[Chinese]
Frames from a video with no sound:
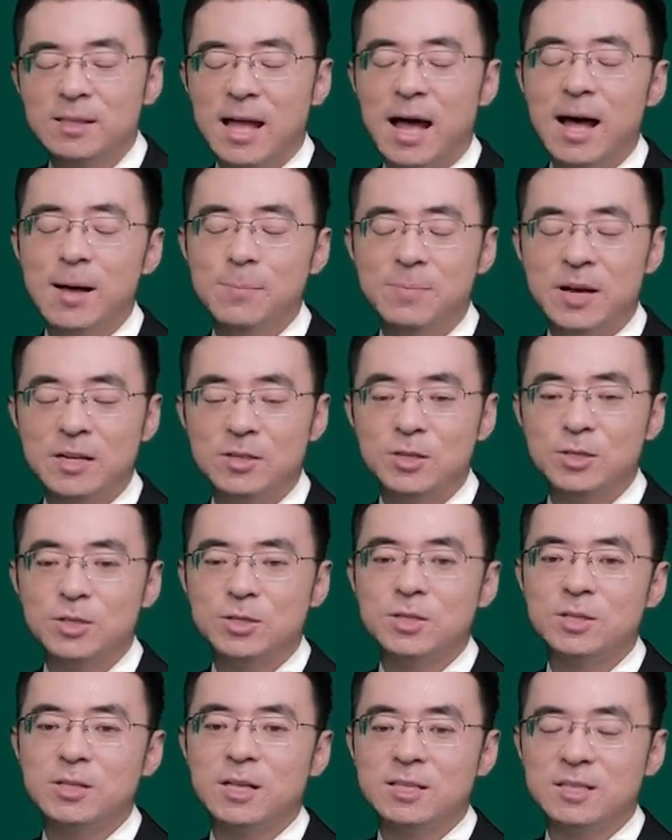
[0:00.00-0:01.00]
他本人
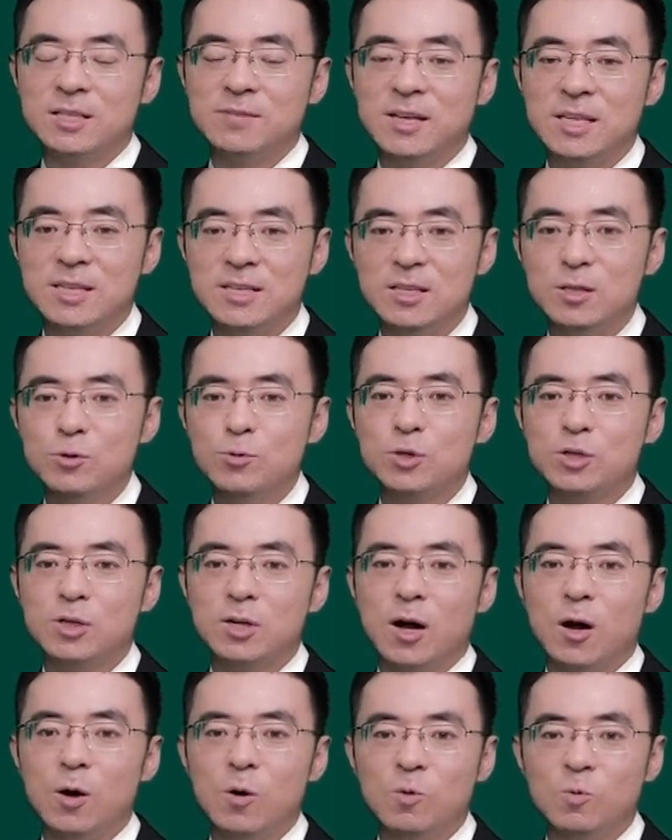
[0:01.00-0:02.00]
实施的行为一律
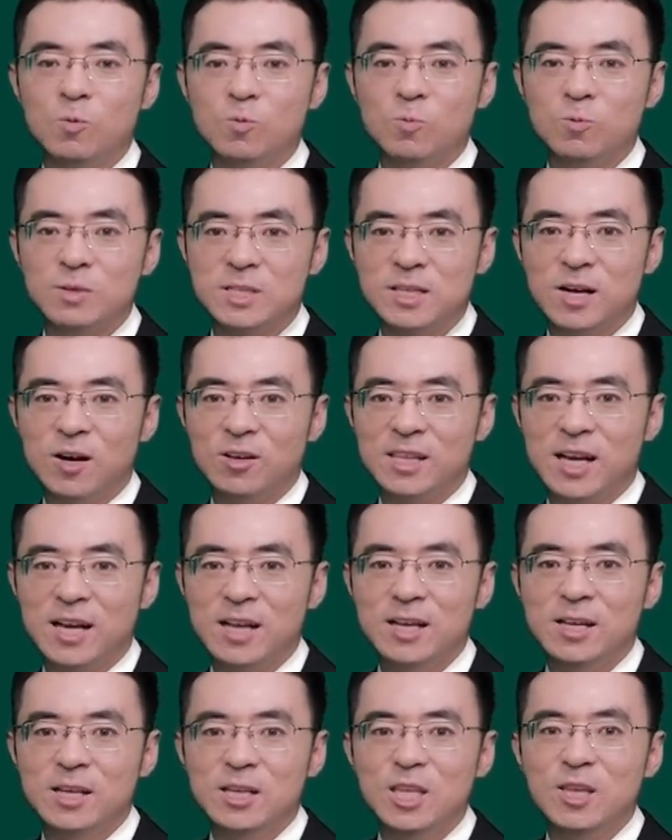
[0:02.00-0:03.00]
是无效
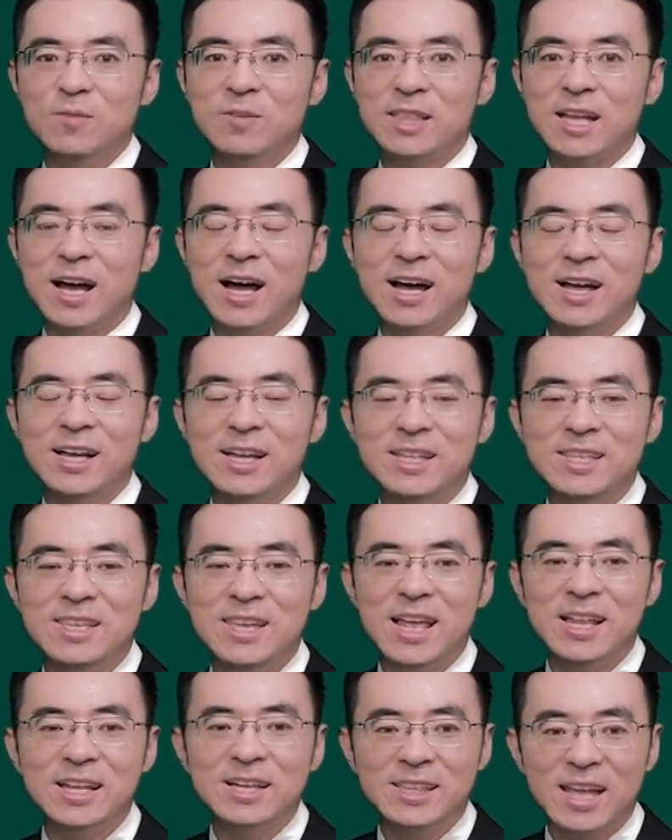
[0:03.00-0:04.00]
的，因为他
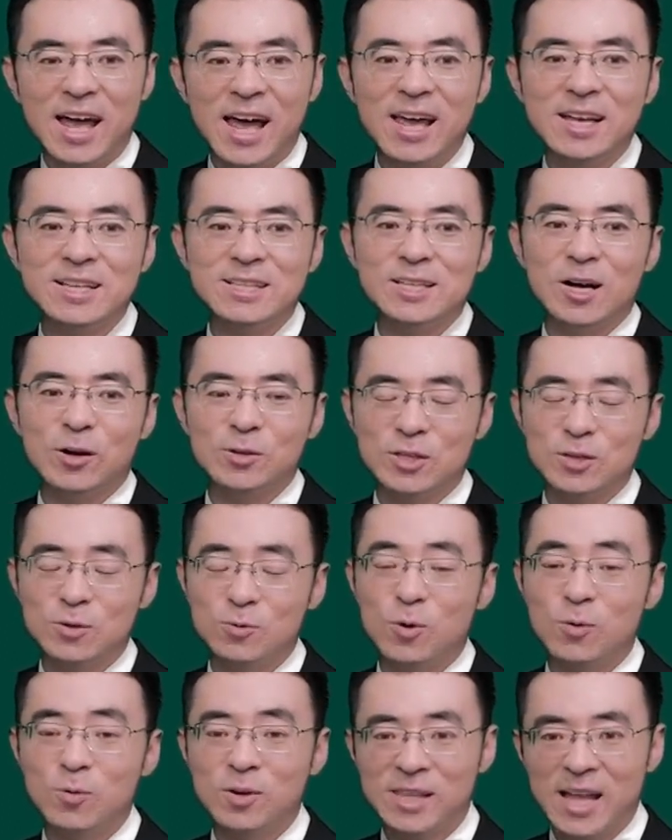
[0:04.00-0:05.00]
年龄太小，精
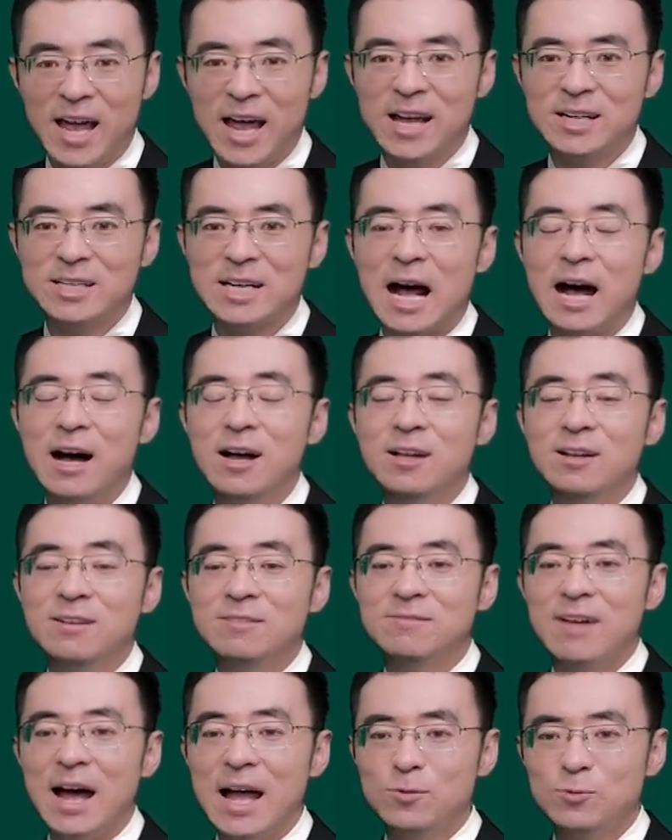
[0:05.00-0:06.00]
神状况太差，
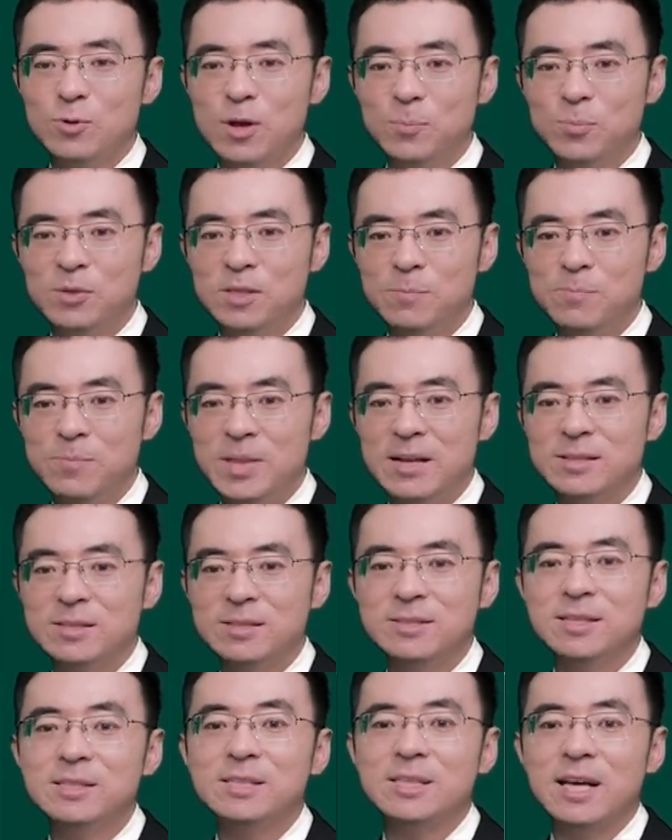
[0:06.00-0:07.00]
完全不能辨
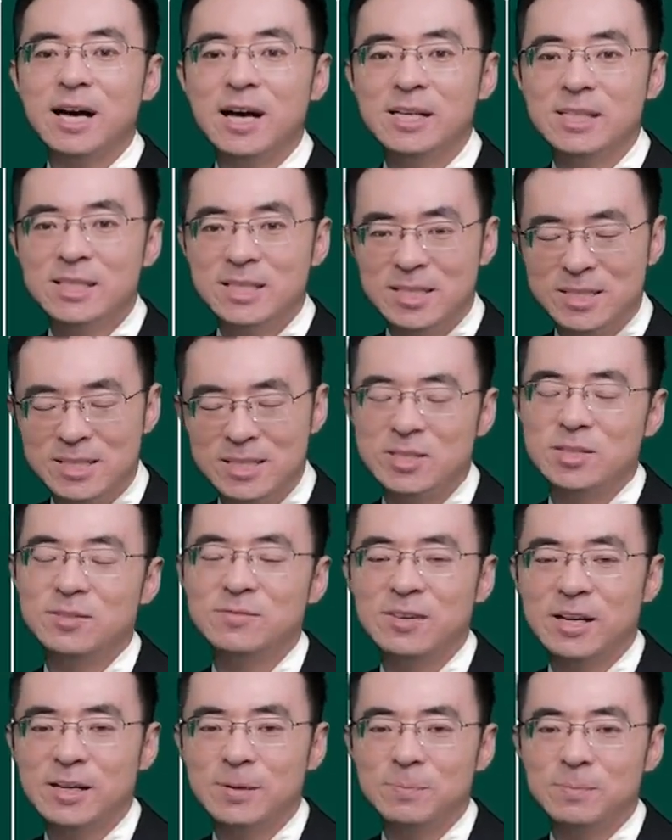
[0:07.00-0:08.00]
认自己的
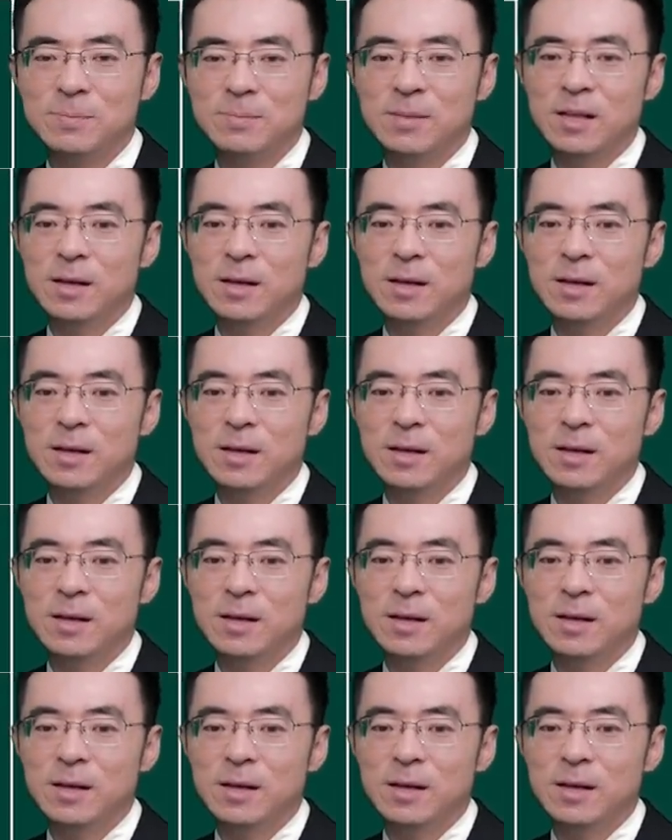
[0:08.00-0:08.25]
行为。